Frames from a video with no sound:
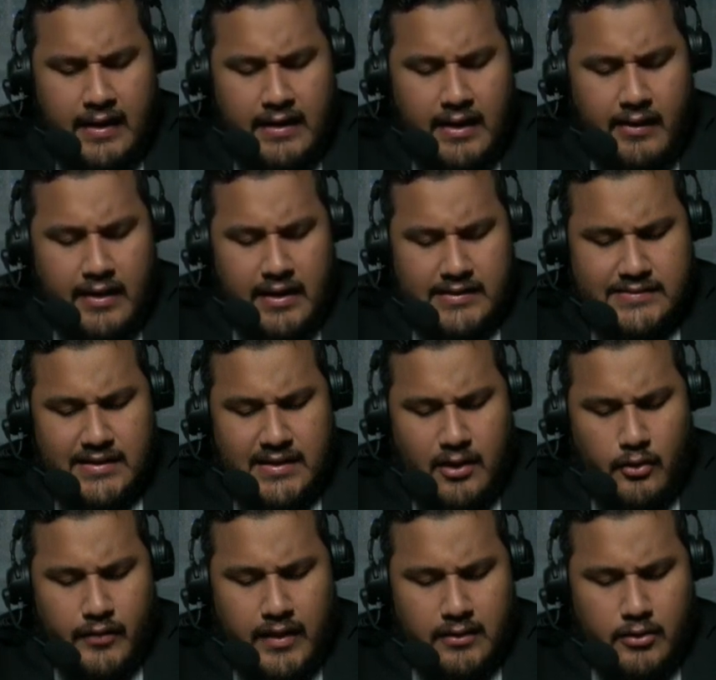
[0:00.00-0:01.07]
la de Lacey
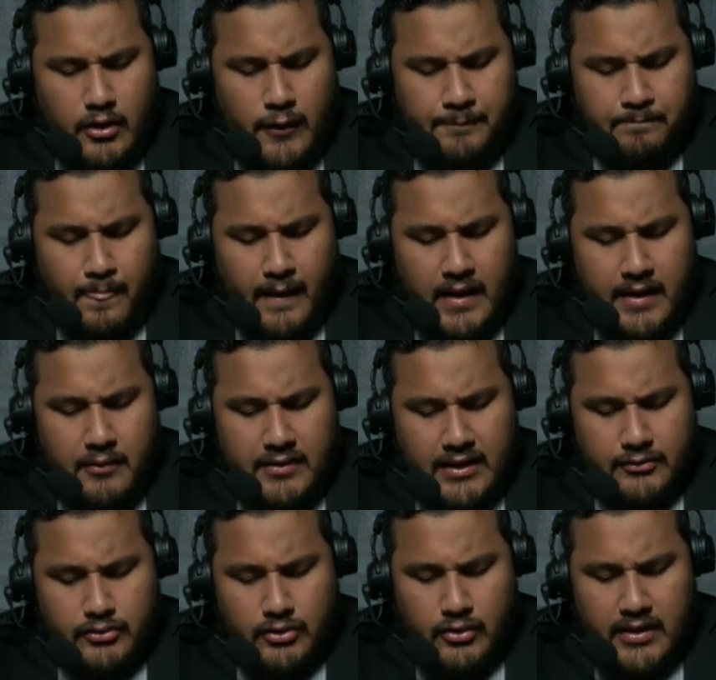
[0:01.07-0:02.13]
Gaudet con Jevian
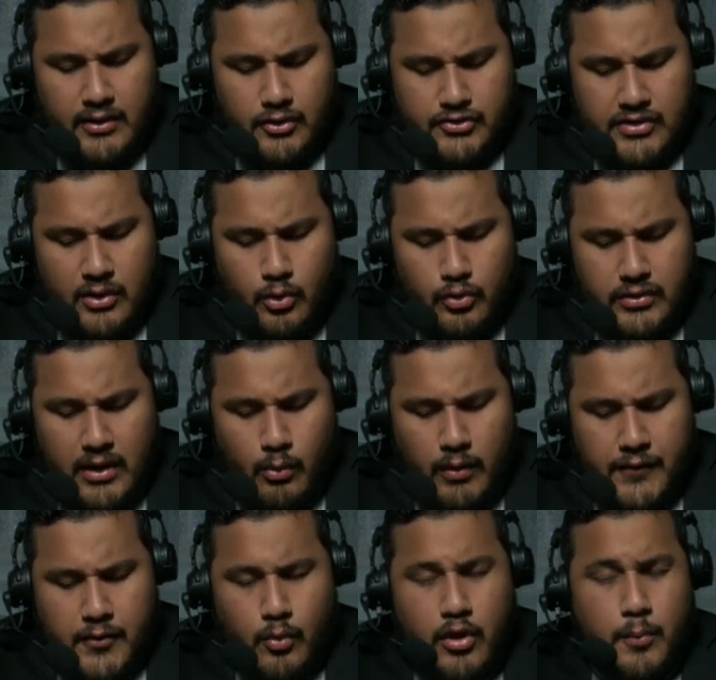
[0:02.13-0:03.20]
Toledo, segunda,
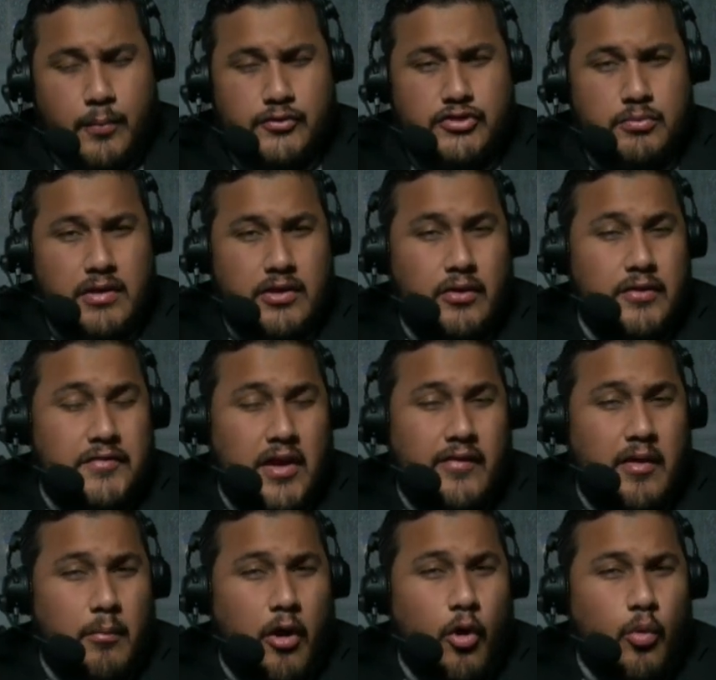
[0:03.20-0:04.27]
cuatro cuerpos y medio detrás de
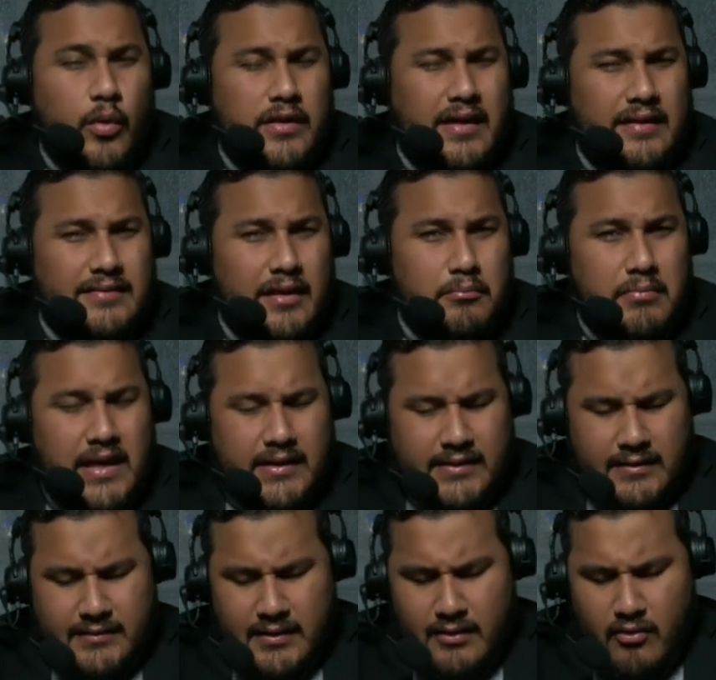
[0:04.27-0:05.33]
Monquist, que está invicta,
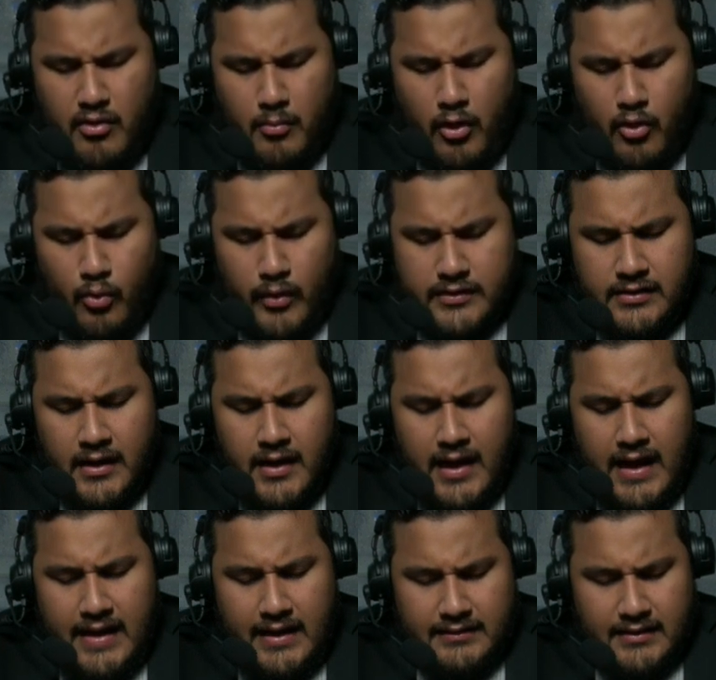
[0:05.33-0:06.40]
esta llegó Monquist,
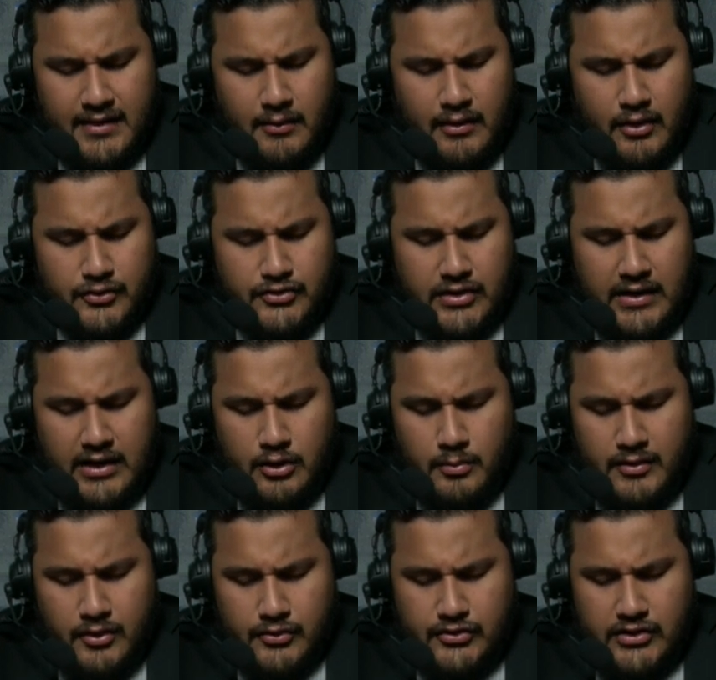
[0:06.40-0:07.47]
ella tiene velocidad la
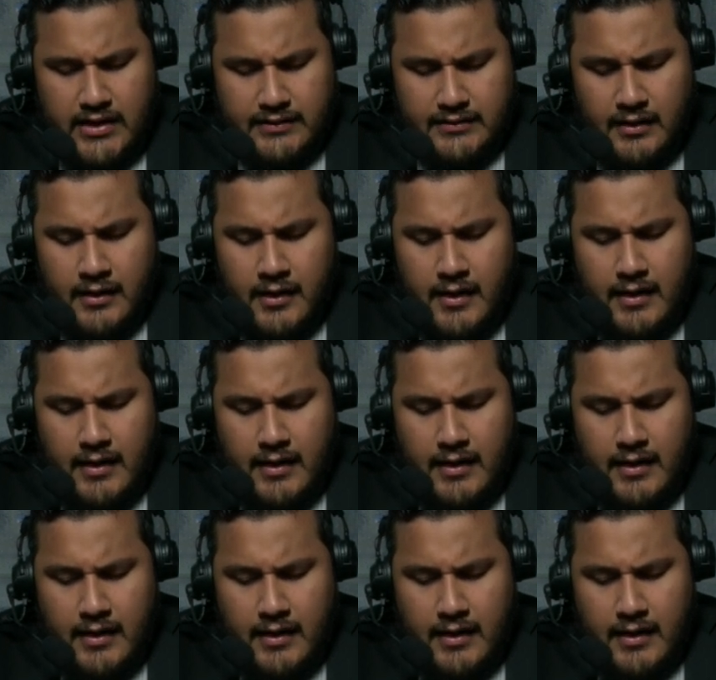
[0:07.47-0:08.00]
número 7.